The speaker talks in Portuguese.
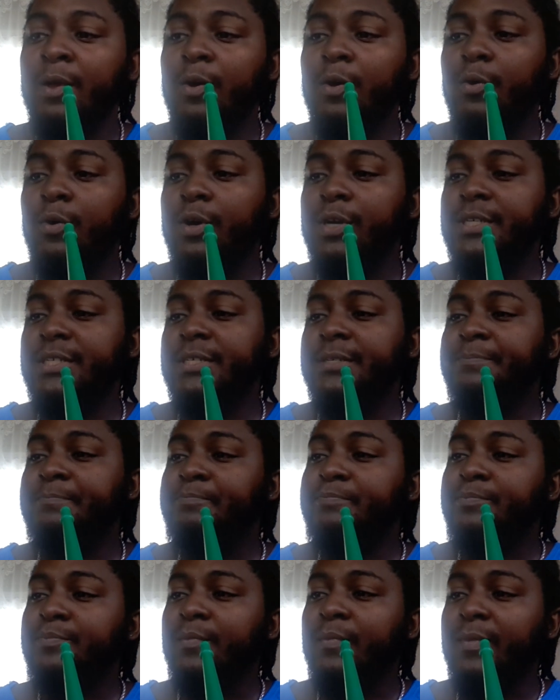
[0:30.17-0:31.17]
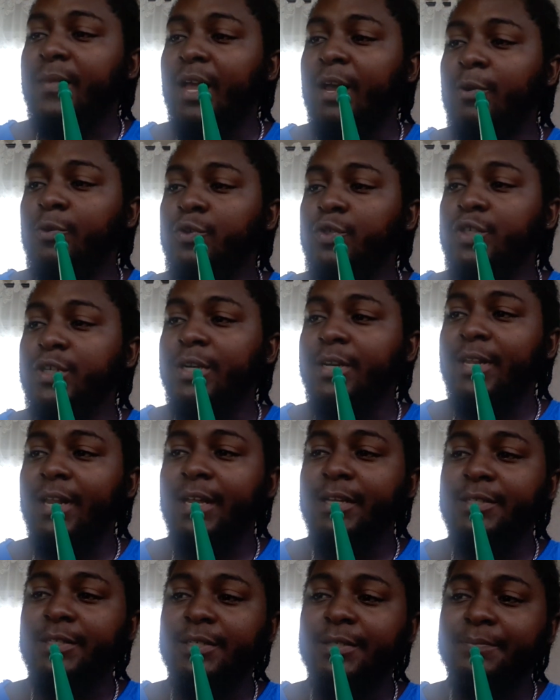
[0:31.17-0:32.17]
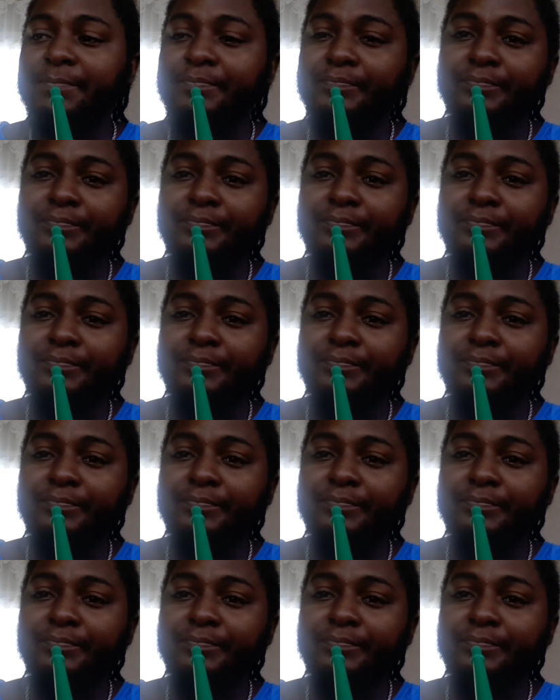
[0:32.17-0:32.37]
Hoje é o chiclete